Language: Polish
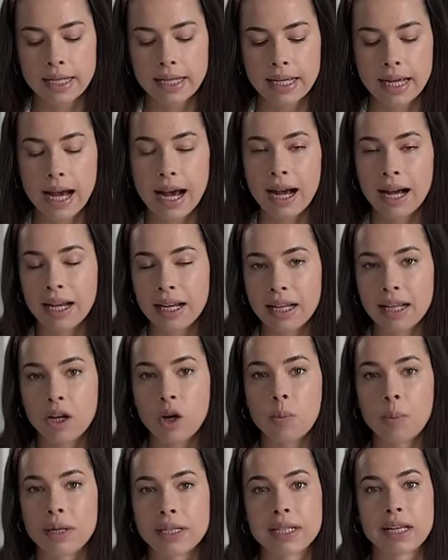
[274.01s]
e, ale
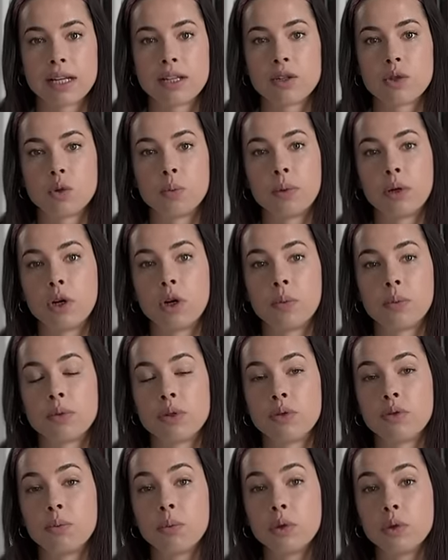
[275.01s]
opaska jest super
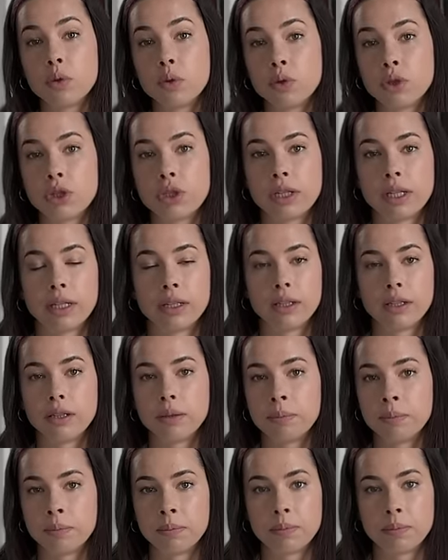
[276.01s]
opcją w podróży, czy kiedy
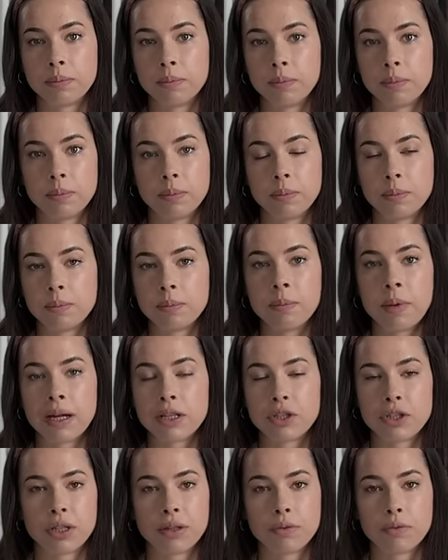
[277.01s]

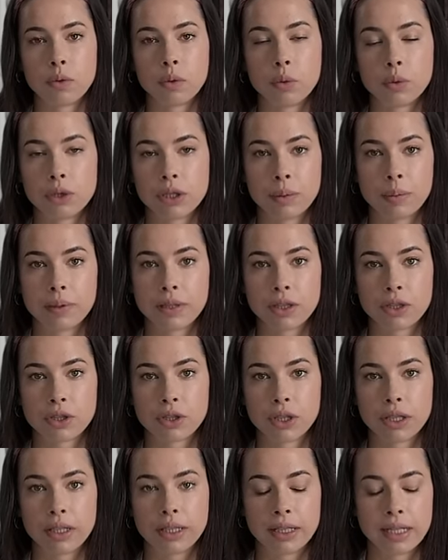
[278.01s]
macie wokół siebie
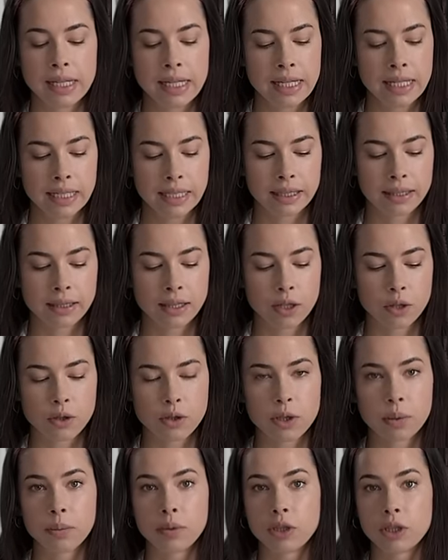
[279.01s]
też inne
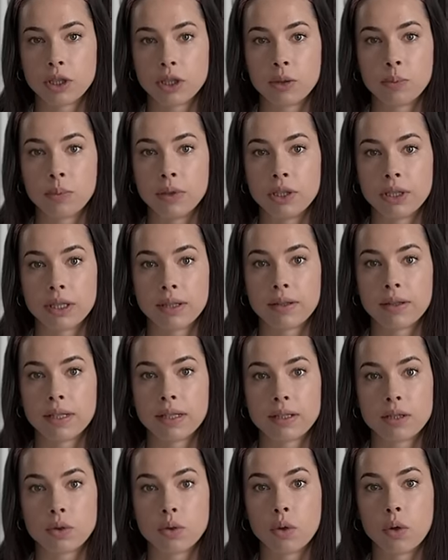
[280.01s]
osoby, czy śpicie
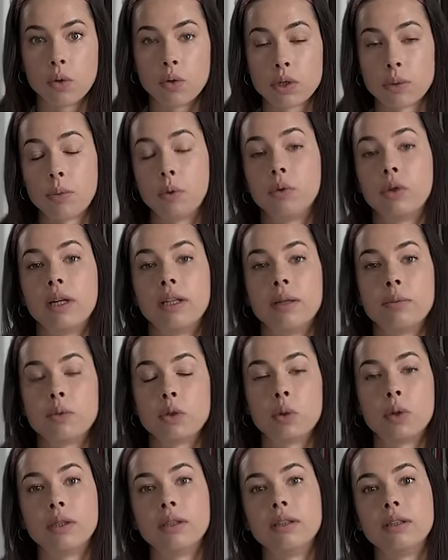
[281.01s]
z drugą osobą, która na
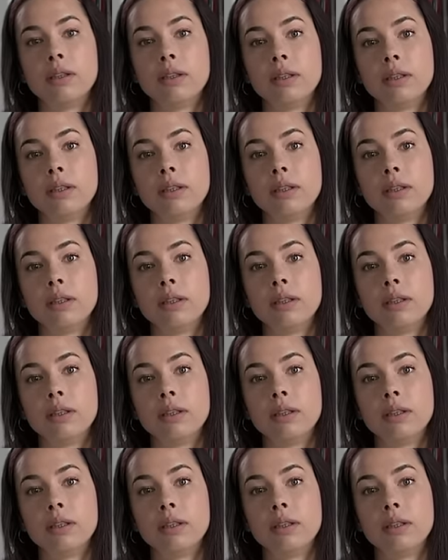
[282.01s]
przykład